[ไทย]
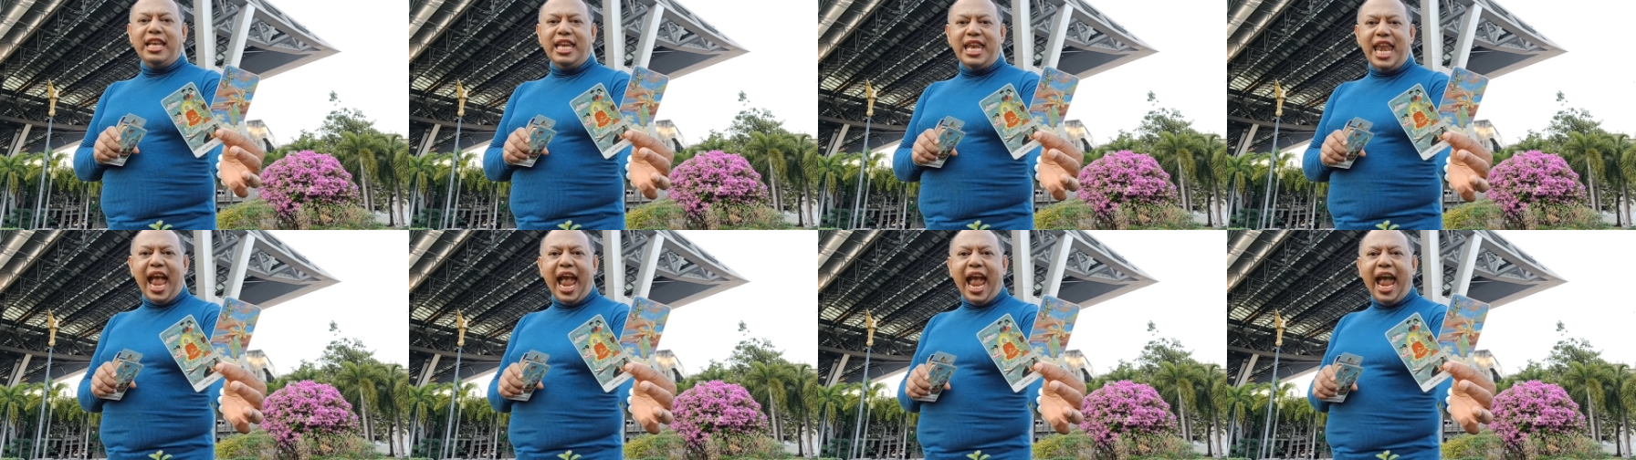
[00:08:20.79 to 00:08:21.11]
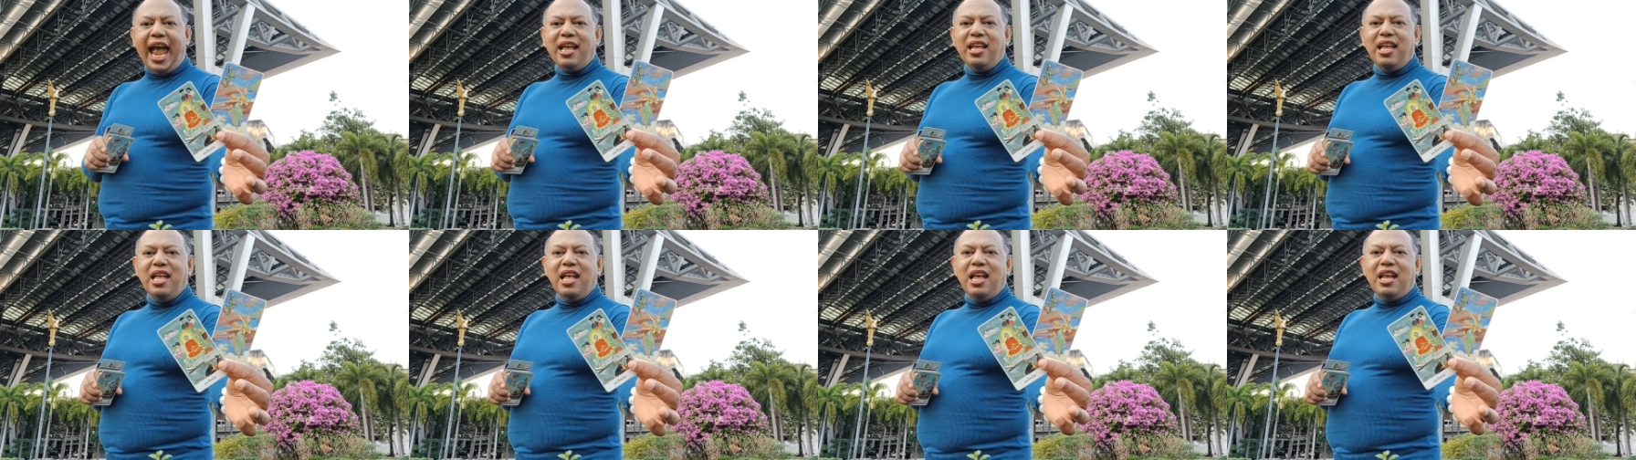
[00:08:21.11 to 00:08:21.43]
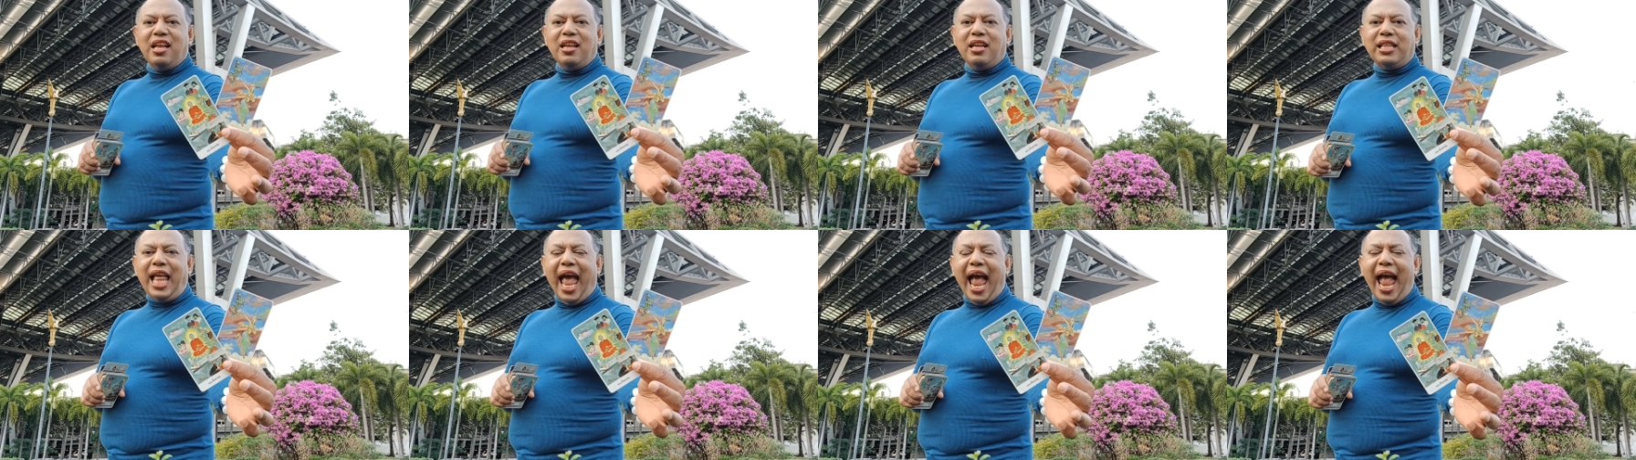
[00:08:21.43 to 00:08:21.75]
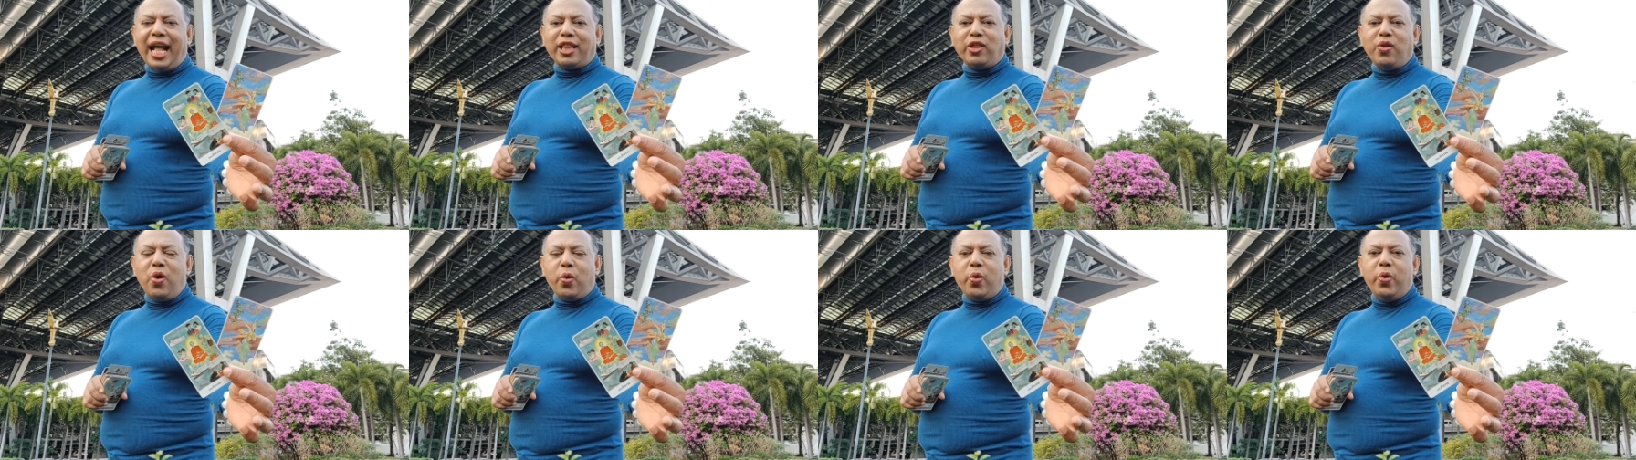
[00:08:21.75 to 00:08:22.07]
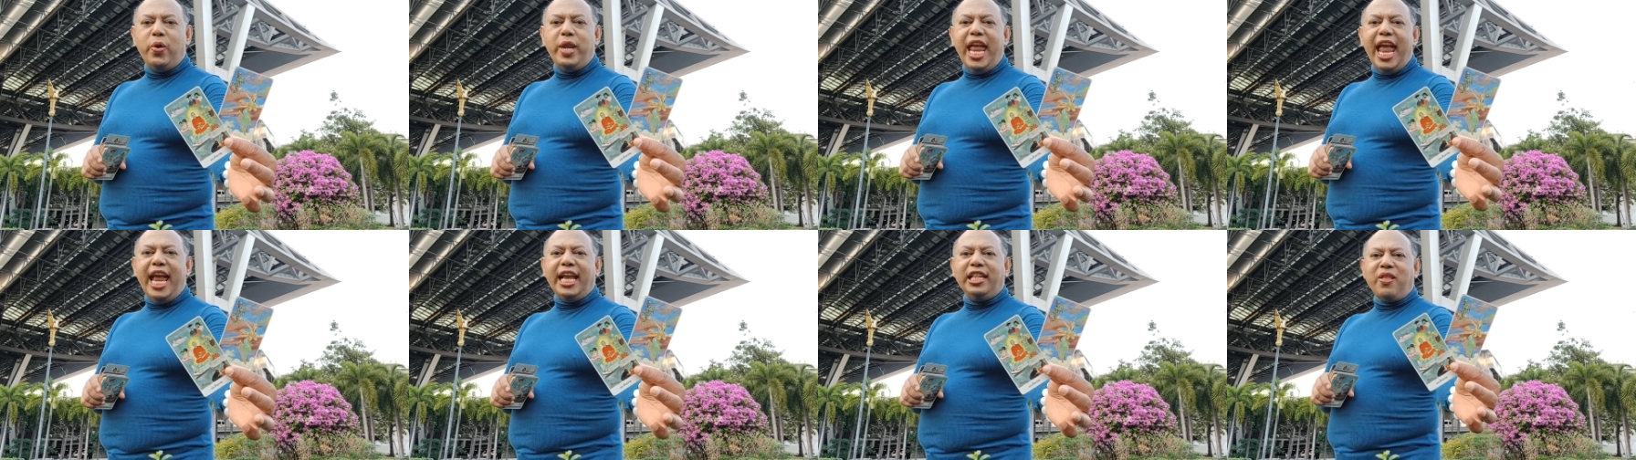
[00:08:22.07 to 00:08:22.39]
นะหากตัวคุ
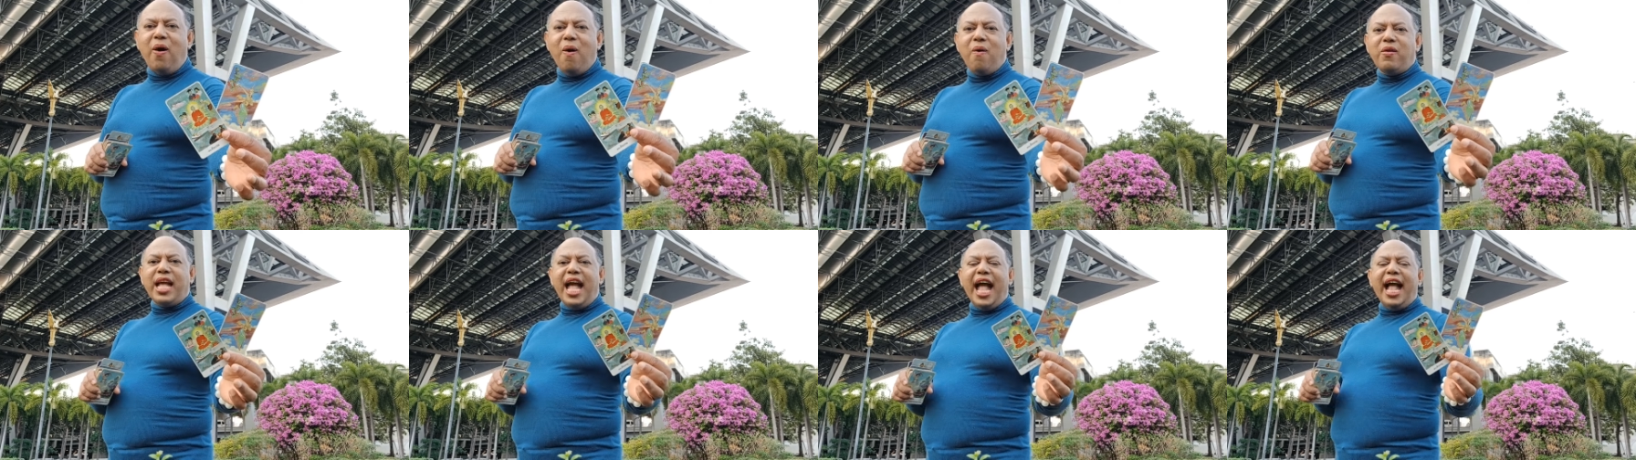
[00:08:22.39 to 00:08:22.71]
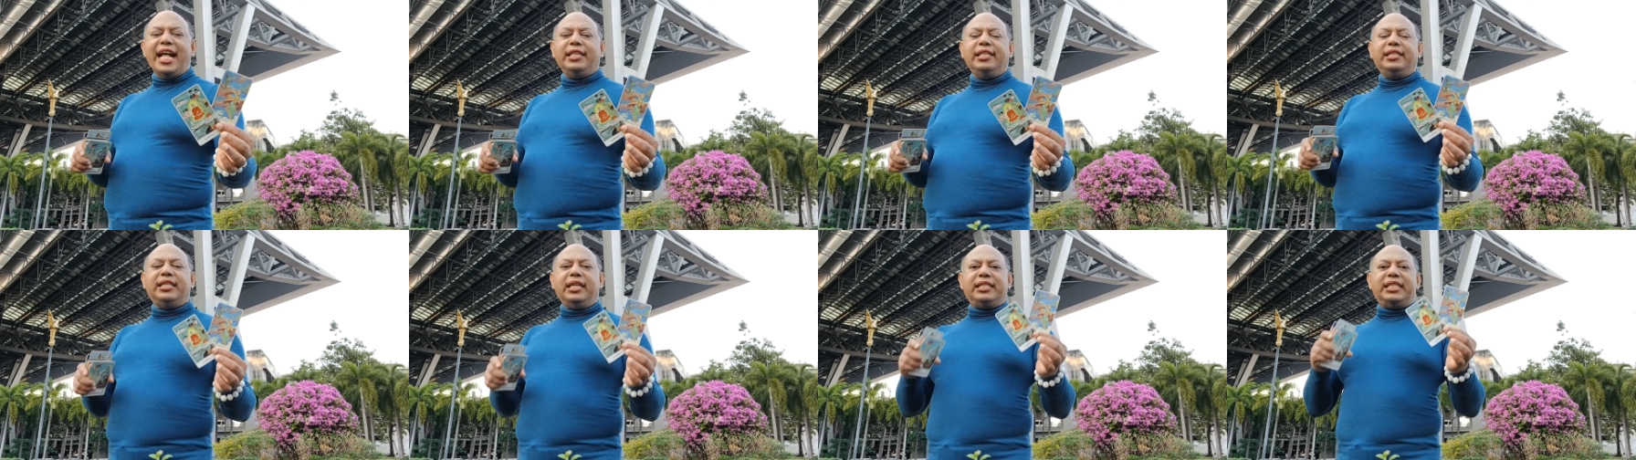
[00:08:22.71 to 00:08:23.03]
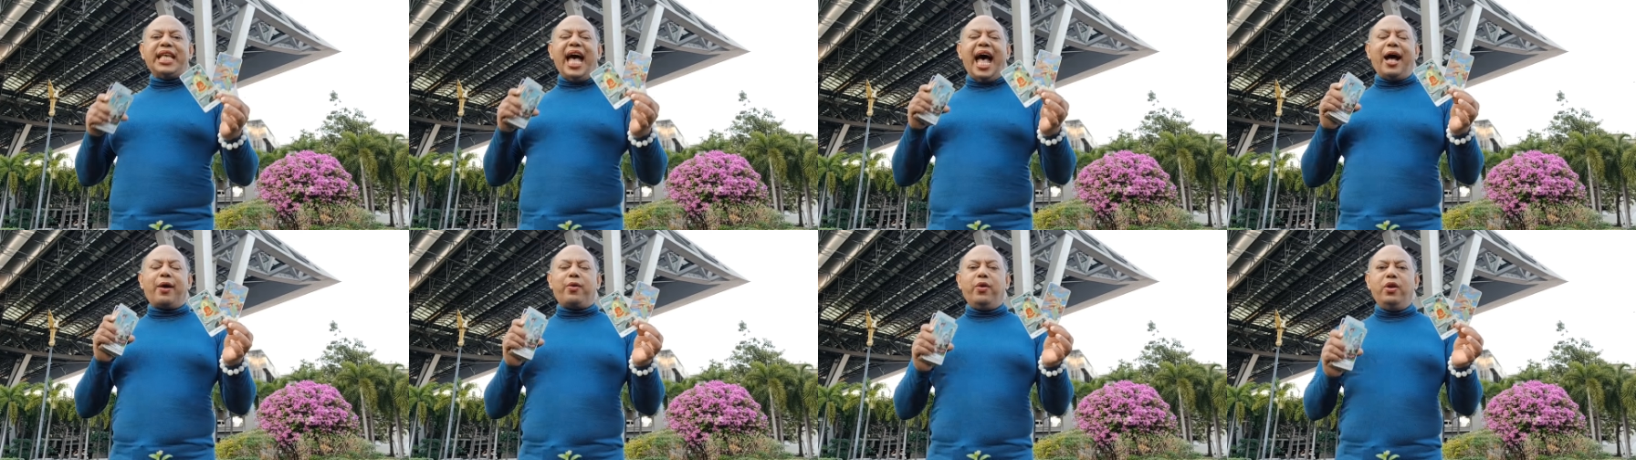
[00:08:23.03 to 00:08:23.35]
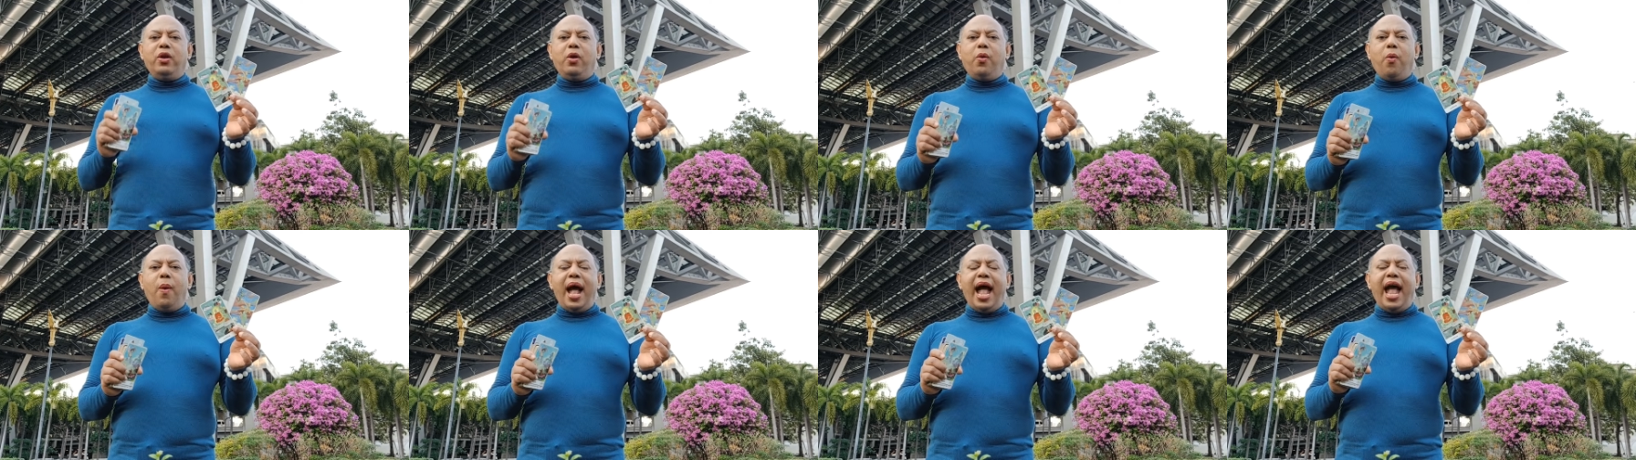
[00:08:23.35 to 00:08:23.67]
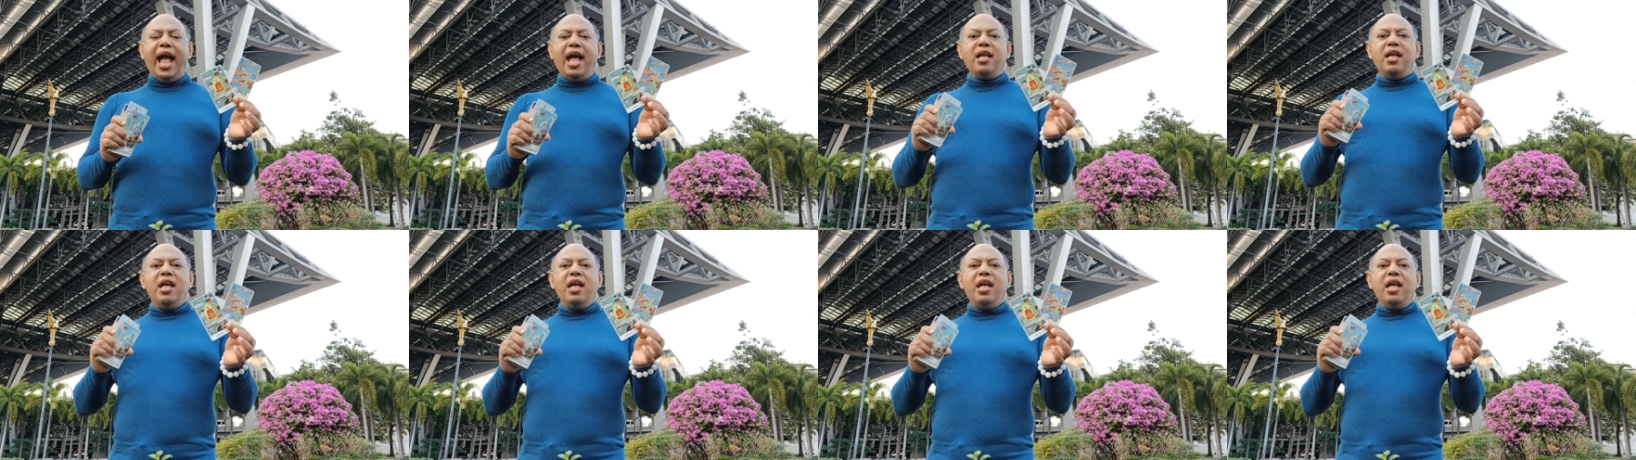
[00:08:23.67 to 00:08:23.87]
ณเองต้องการศึกษาค้นคว้า